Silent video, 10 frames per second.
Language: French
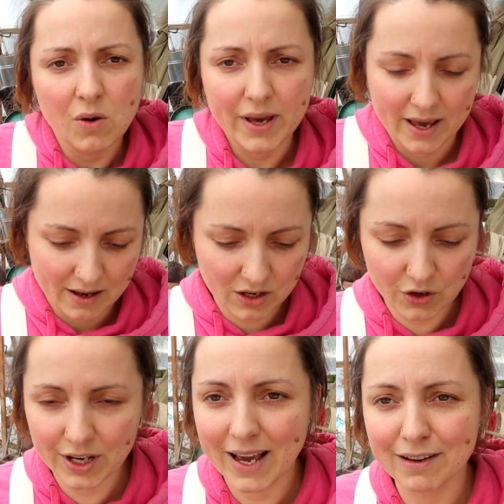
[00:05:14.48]
Ok,
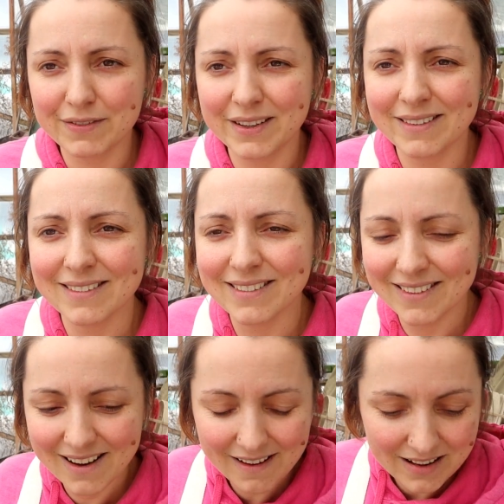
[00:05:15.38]

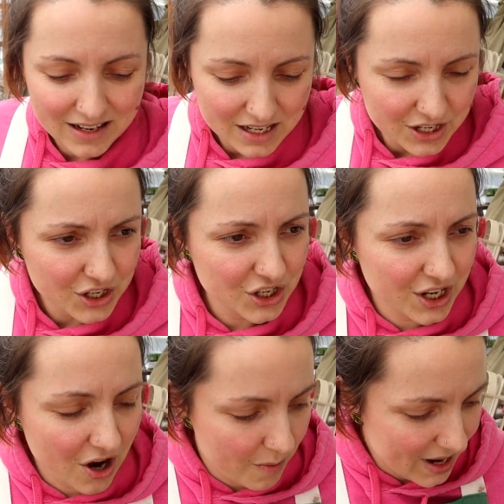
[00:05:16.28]
on
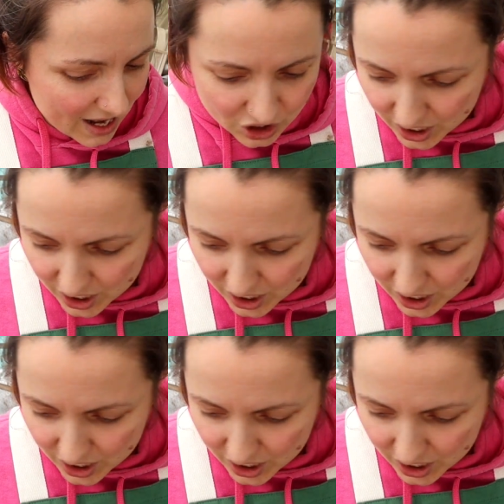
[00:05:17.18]
J'ai un mélange.